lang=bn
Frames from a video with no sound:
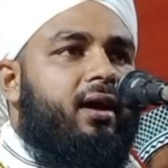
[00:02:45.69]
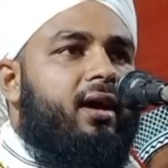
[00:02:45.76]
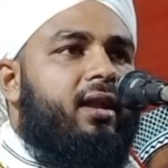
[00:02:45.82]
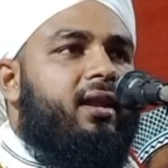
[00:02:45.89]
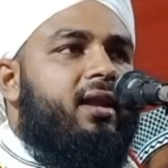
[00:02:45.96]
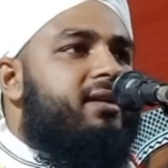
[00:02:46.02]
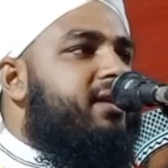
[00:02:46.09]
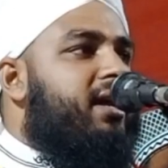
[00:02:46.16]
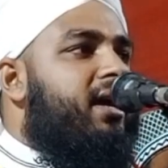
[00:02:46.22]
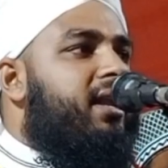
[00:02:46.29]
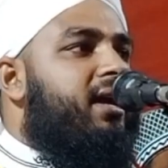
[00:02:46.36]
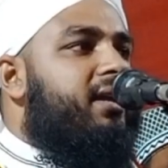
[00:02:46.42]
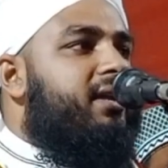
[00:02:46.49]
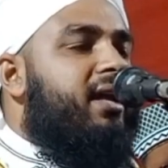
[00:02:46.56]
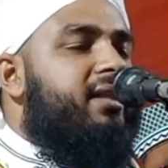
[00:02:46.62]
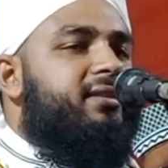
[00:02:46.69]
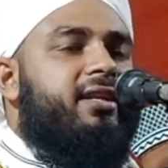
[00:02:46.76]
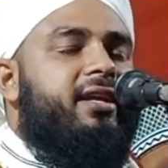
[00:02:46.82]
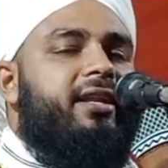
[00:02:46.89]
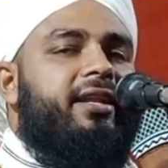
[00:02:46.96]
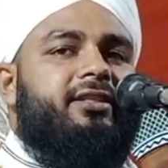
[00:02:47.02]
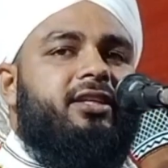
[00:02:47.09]
আল্লাহ তালার
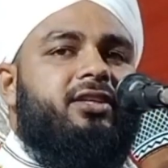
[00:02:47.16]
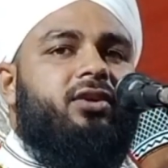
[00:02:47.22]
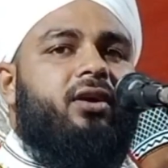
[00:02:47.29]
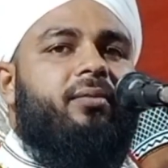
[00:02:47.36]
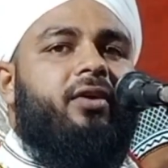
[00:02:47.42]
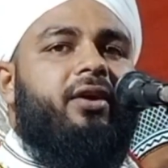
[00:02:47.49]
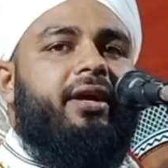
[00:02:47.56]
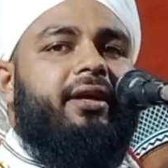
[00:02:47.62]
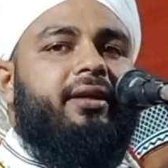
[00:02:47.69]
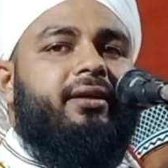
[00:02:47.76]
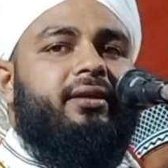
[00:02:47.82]
রাত্রের একটি সময়